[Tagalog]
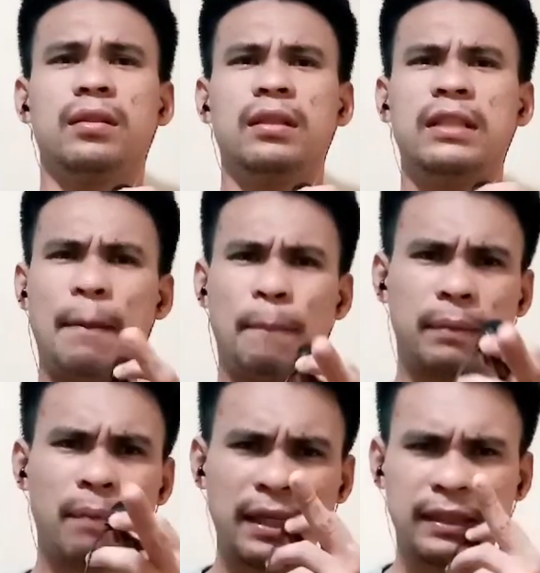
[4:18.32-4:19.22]
dapat
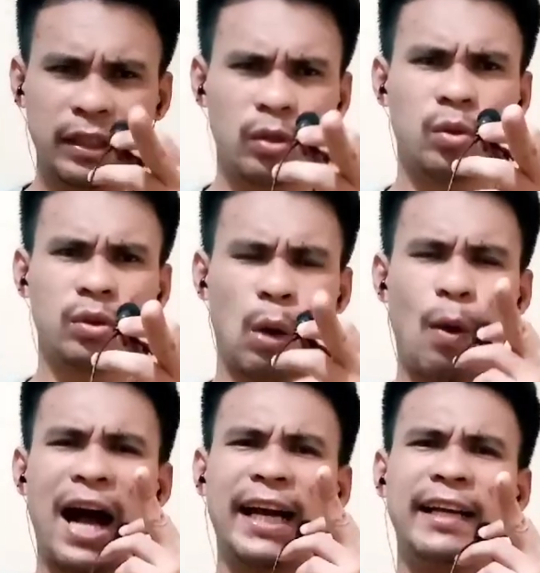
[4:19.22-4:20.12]
ba sa iyo
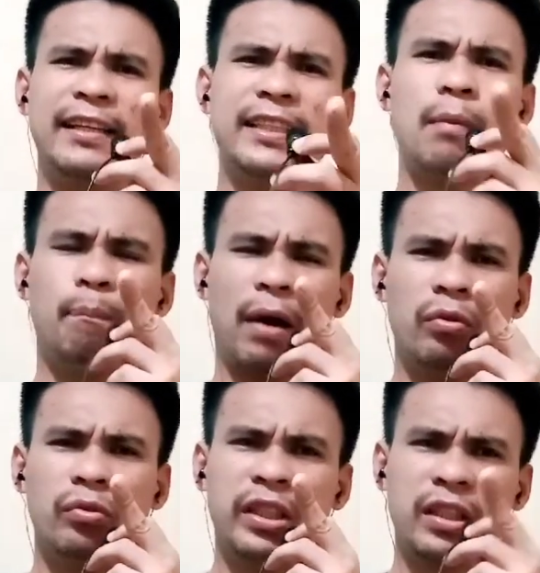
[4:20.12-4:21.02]
tawagin isang
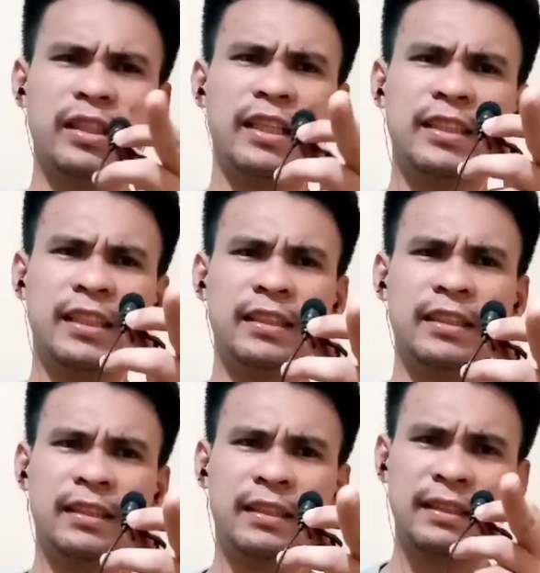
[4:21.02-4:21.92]
founder na is
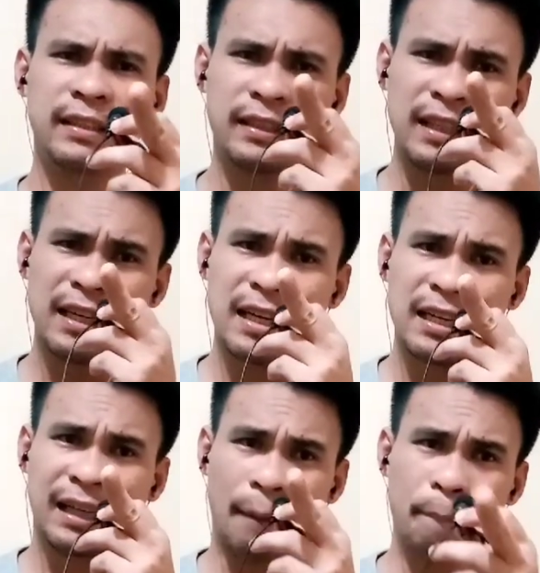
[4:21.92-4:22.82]

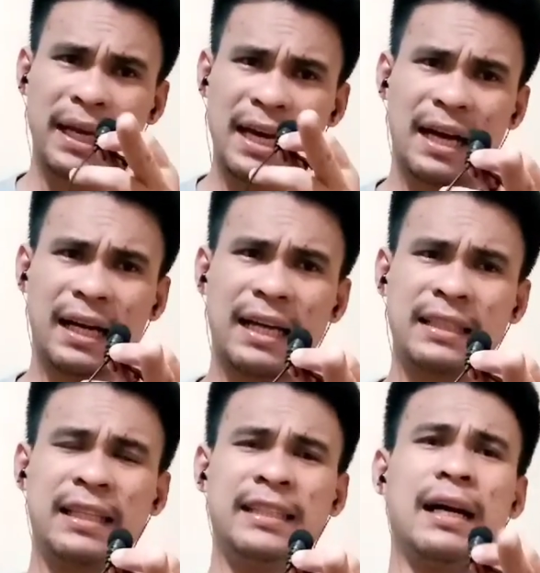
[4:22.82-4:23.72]
kabilang ka
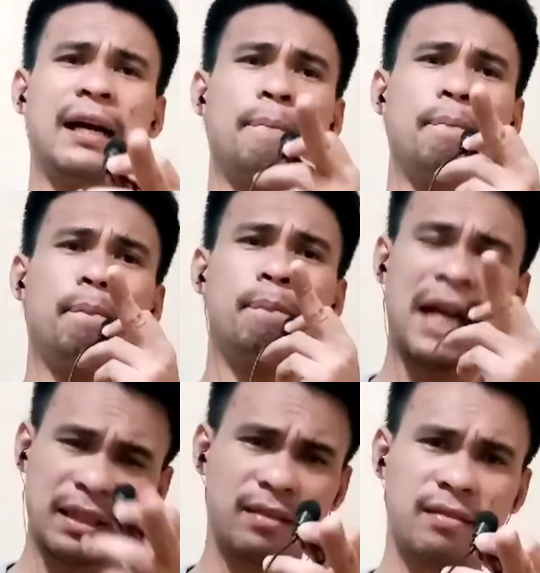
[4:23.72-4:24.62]
sa isa ka prat